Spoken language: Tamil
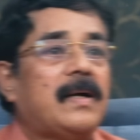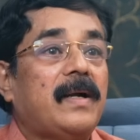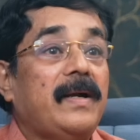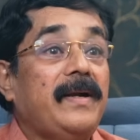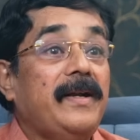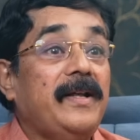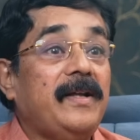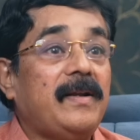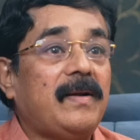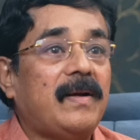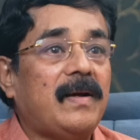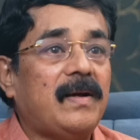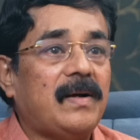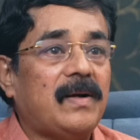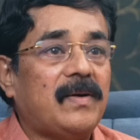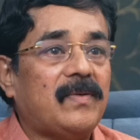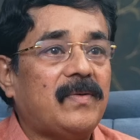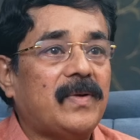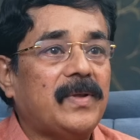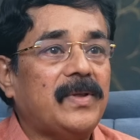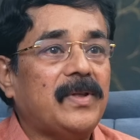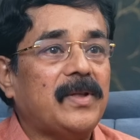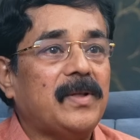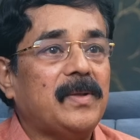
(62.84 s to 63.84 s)
கண்ணீராக
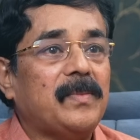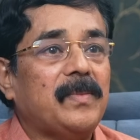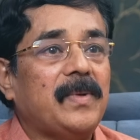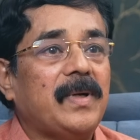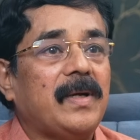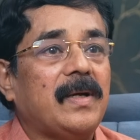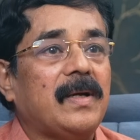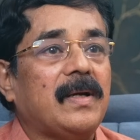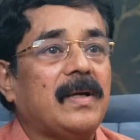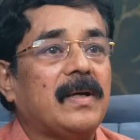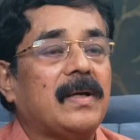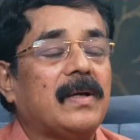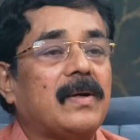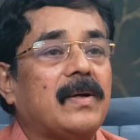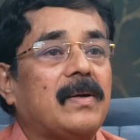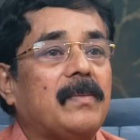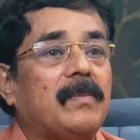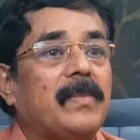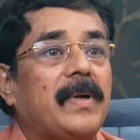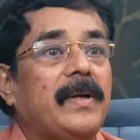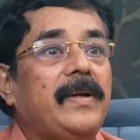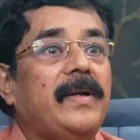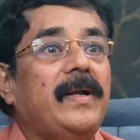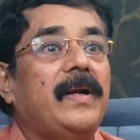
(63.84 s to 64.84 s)
வந்ததுமே
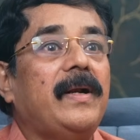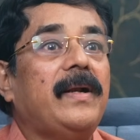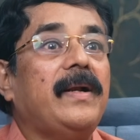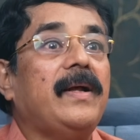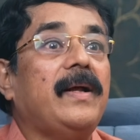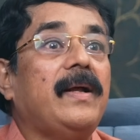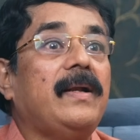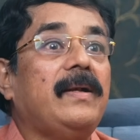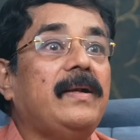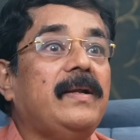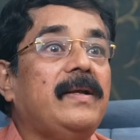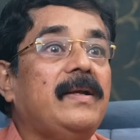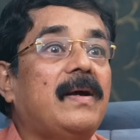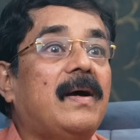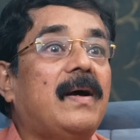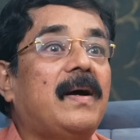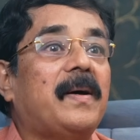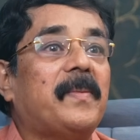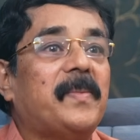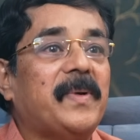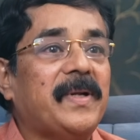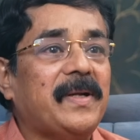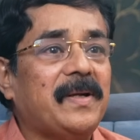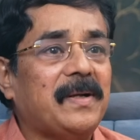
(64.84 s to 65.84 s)
மன்னனே நீயா
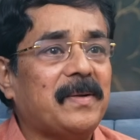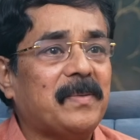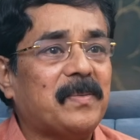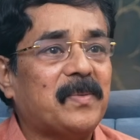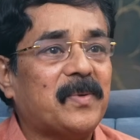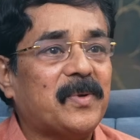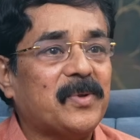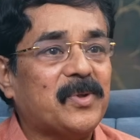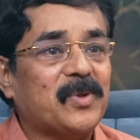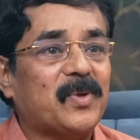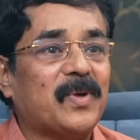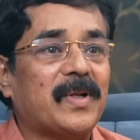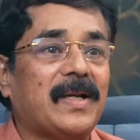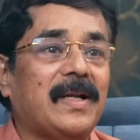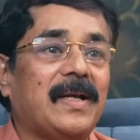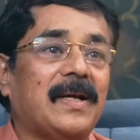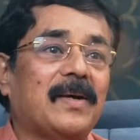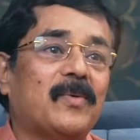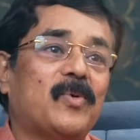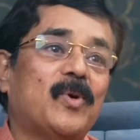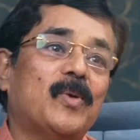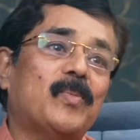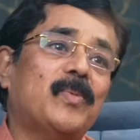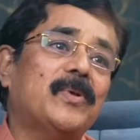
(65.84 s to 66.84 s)
அப்படின்னு பிடிச்ச உடனே
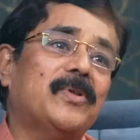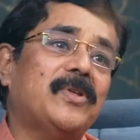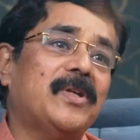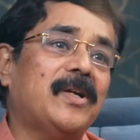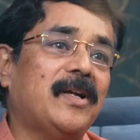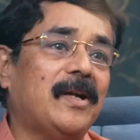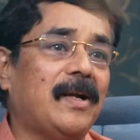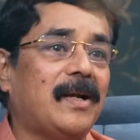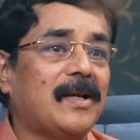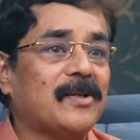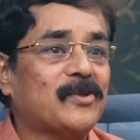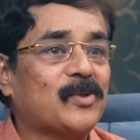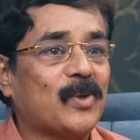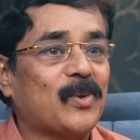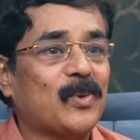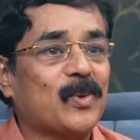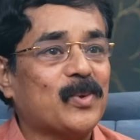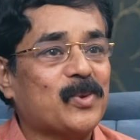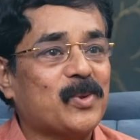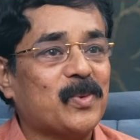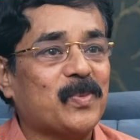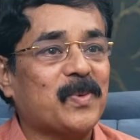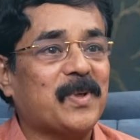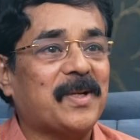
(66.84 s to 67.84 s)
குடும்பத்தினர் எல்லாம்
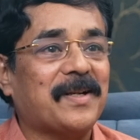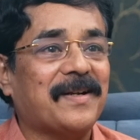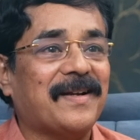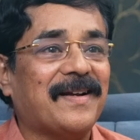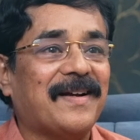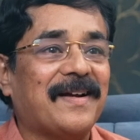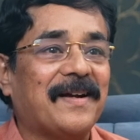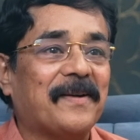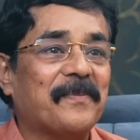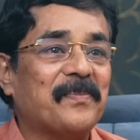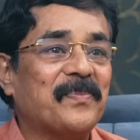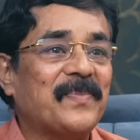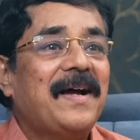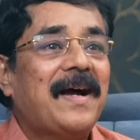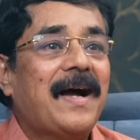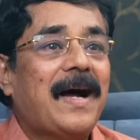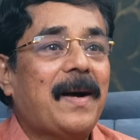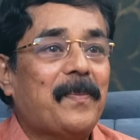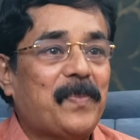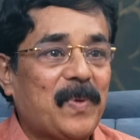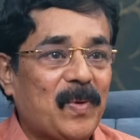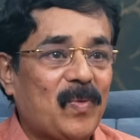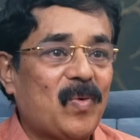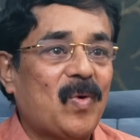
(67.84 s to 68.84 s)
சந்தோஷப்பட்டாங்க
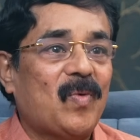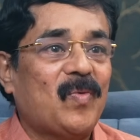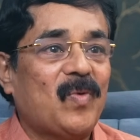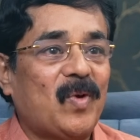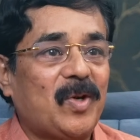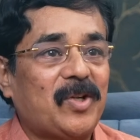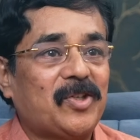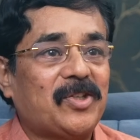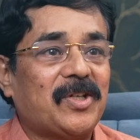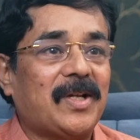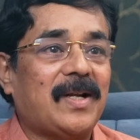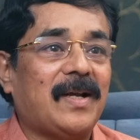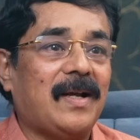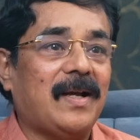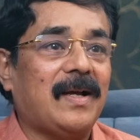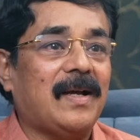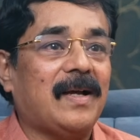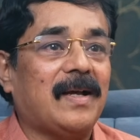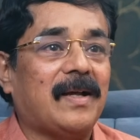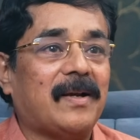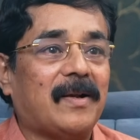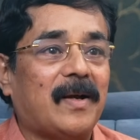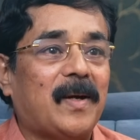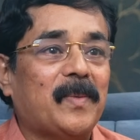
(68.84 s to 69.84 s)
அப்போ
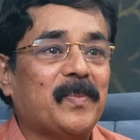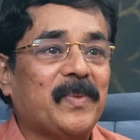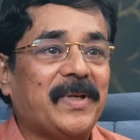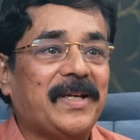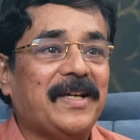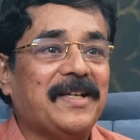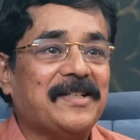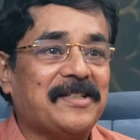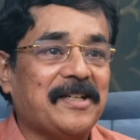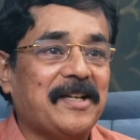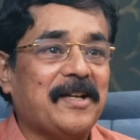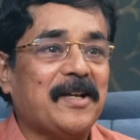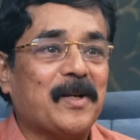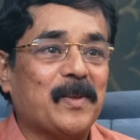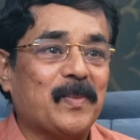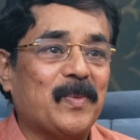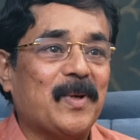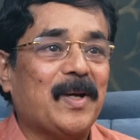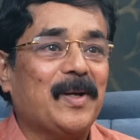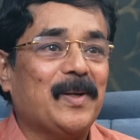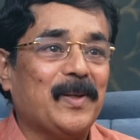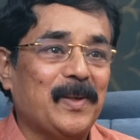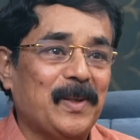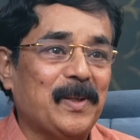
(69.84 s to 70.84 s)
ஒவ்வொருத்தராக ராம் கீசையார்
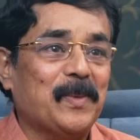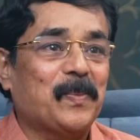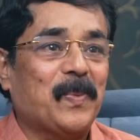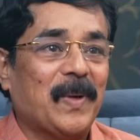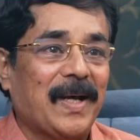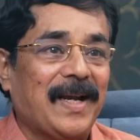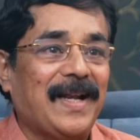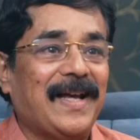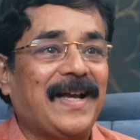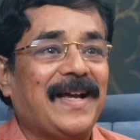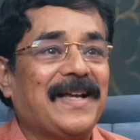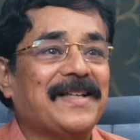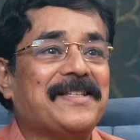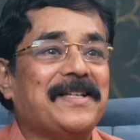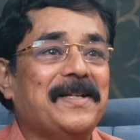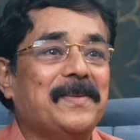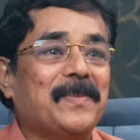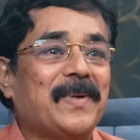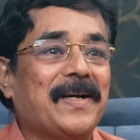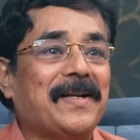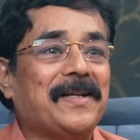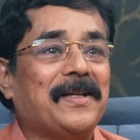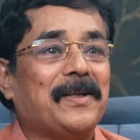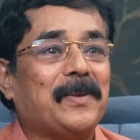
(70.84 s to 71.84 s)
பாலுன்னு பல
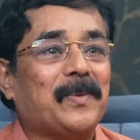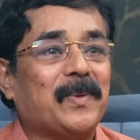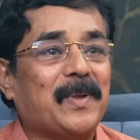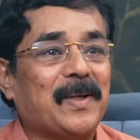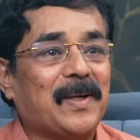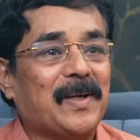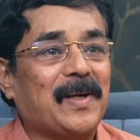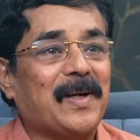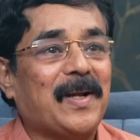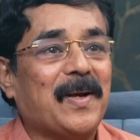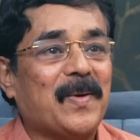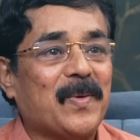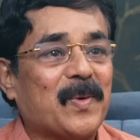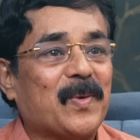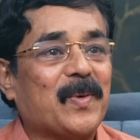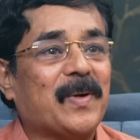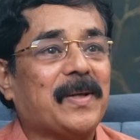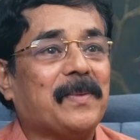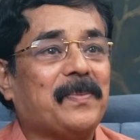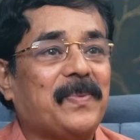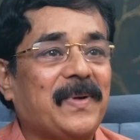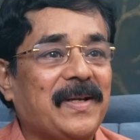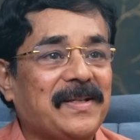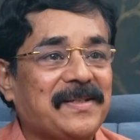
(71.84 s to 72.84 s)
சினிமா நிறுவர்களும்
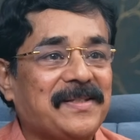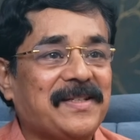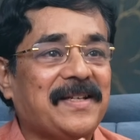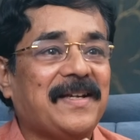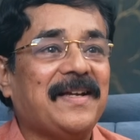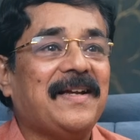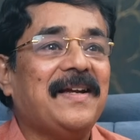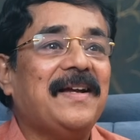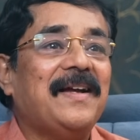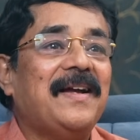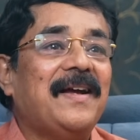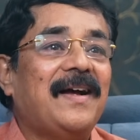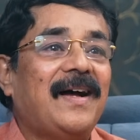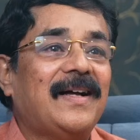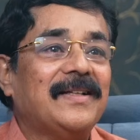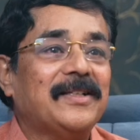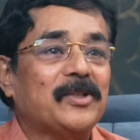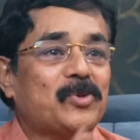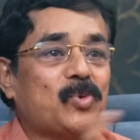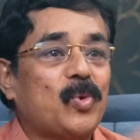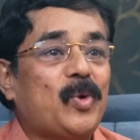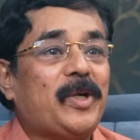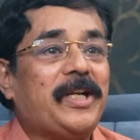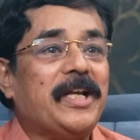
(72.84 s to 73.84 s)
அவரோட பேசி
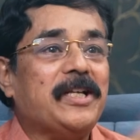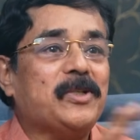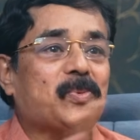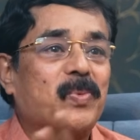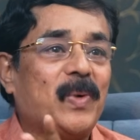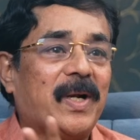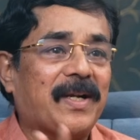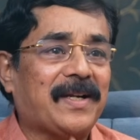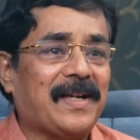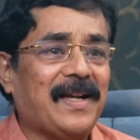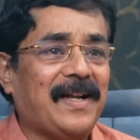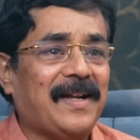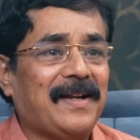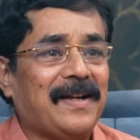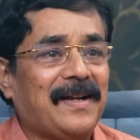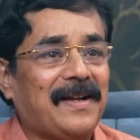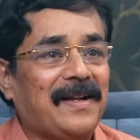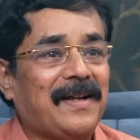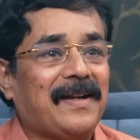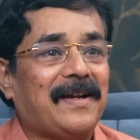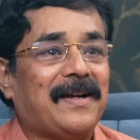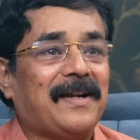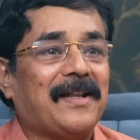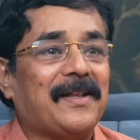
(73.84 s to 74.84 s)
அந்த ஷூட்டிங் ஸ்பாட்டில்
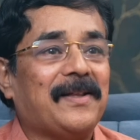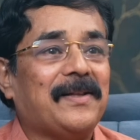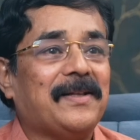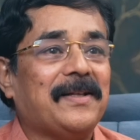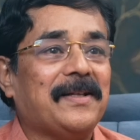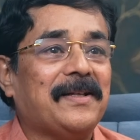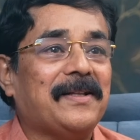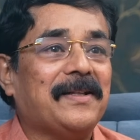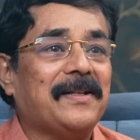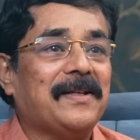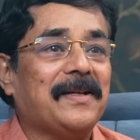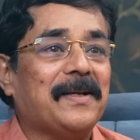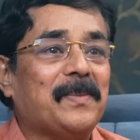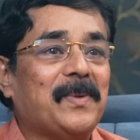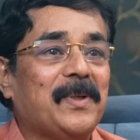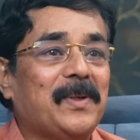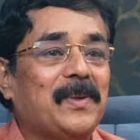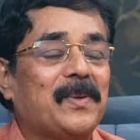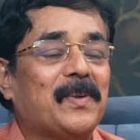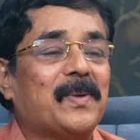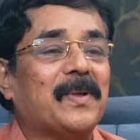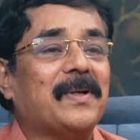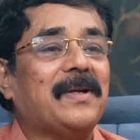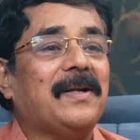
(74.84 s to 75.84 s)
என்னென்னா நடந்தது
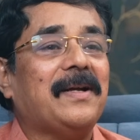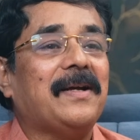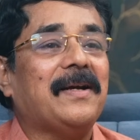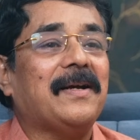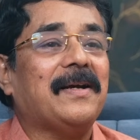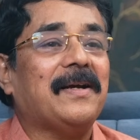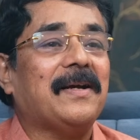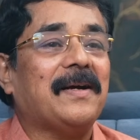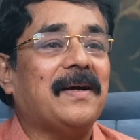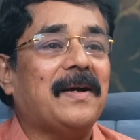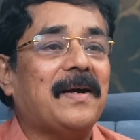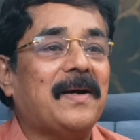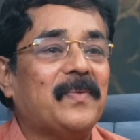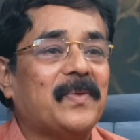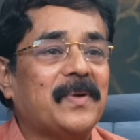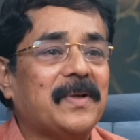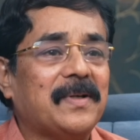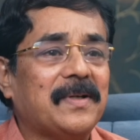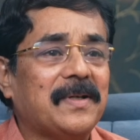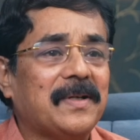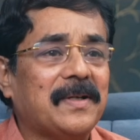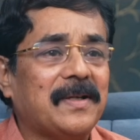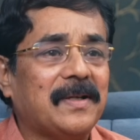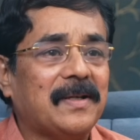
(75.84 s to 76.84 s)
அப்படின்னு உடனே
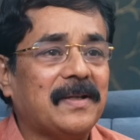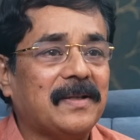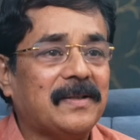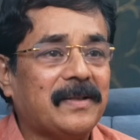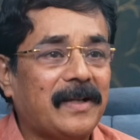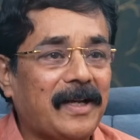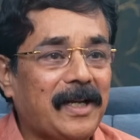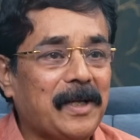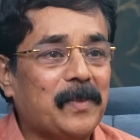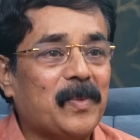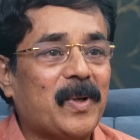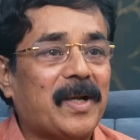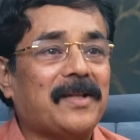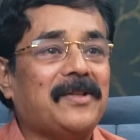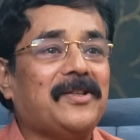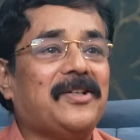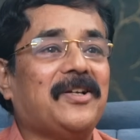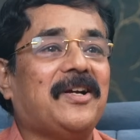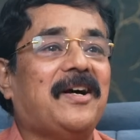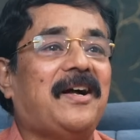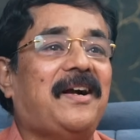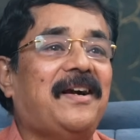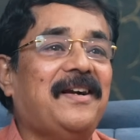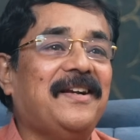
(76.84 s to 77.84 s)
அவர் தன்னை
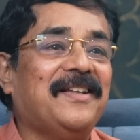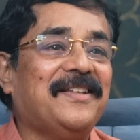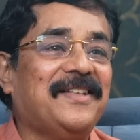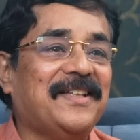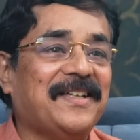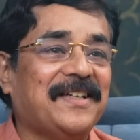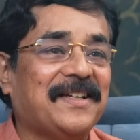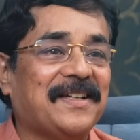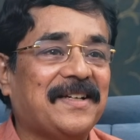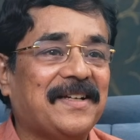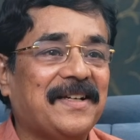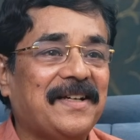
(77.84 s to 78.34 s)
மறந்து அழுது